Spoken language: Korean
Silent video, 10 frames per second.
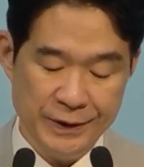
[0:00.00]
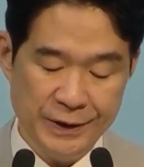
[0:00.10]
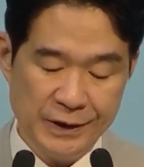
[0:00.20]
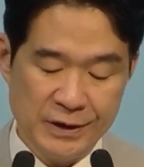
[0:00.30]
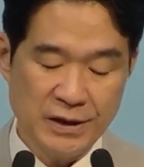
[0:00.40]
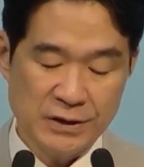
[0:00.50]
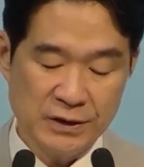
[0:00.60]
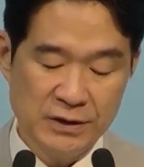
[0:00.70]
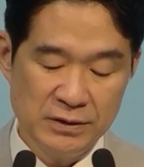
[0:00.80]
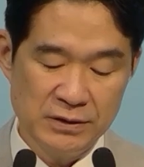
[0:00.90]
그래서
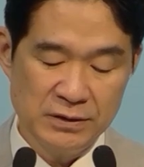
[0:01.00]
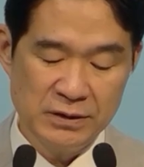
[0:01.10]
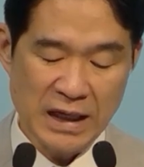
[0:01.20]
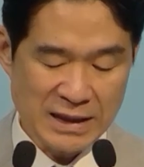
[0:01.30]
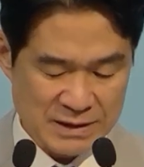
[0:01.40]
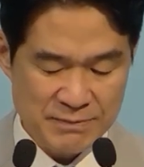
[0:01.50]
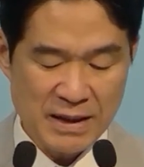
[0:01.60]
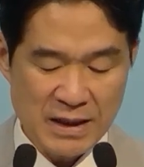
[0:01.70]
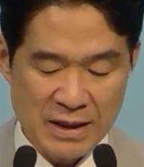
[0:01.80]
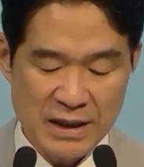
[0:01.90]
그들은 가지
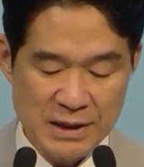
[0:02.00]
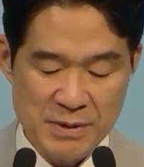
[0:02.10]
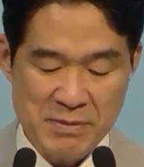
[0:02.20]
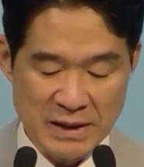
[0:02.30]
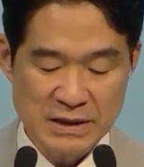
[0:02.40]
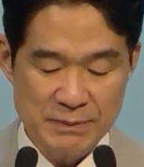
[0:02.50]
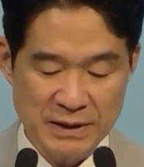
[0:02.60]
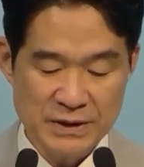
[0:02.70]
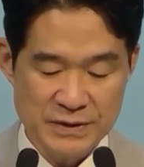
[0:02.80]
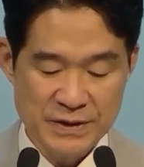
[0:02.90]
마라 하나님이
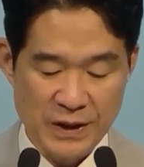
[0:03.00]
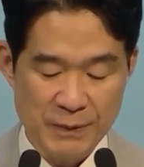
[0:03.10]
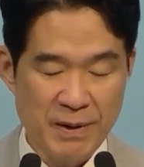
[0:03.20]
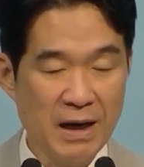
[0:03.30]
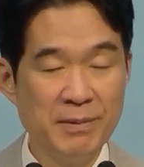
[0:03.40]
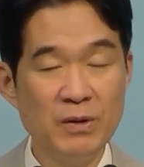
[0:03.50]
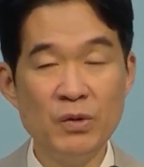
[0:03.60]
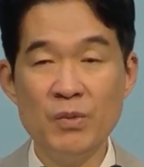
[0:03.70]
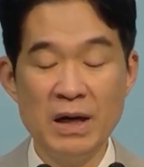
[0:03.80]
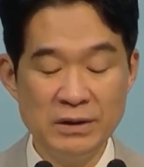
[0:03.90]
말씀하셨어요.
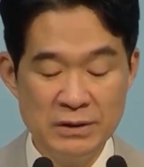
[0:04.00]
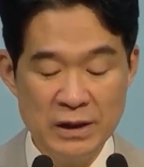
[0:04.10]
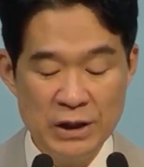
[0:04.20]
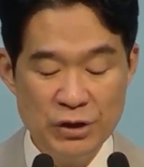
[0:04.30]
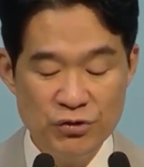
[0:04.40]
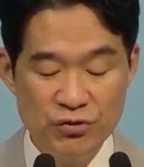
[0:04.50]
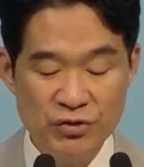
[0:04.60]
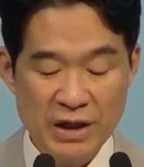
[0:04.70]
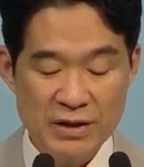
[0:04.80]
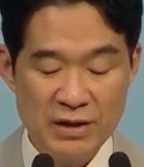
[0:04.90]
바벨론 왕은
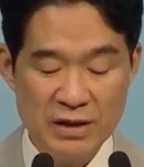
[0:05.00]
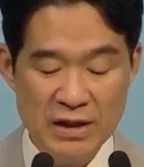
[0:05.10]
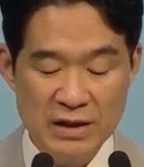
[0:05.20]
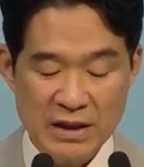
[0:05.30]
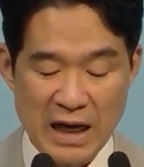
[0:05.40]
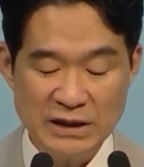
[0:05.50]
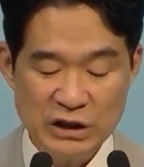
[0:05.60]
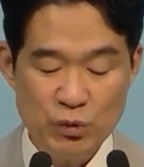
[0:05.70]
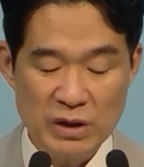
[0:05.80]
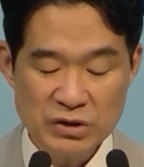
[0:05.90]
유다를
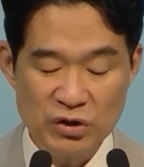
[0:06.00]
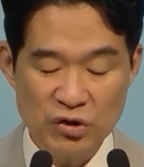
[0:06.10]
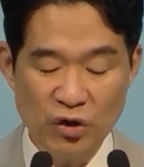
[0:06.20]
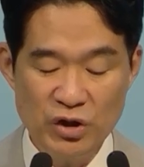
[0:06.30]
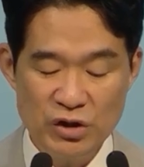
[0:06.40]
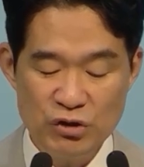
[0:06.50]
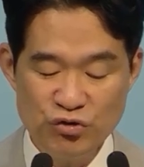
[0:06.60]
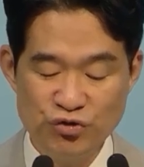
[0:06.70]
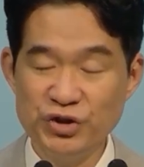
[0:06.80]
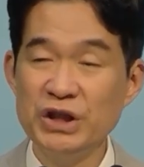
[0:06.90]
다시 와서 너희를
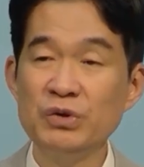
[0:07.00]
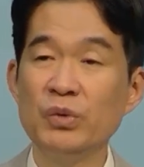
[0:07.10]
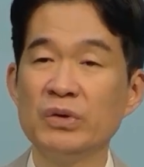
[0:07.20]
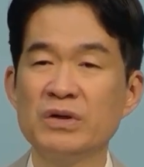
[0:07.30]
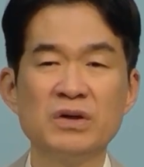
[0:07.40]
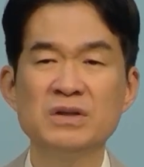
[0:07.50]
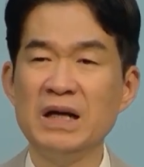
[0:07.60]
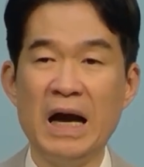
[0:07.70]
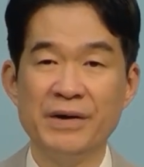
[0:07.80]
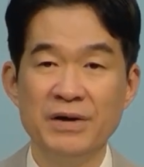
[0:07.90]
죽이고 그러지
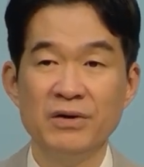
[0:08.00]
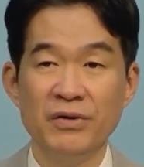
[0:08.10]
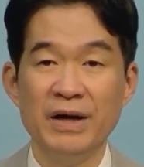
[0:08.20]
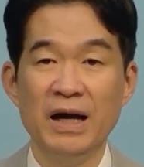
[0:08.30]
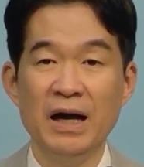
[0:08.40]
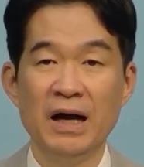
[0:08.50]
않을 거야.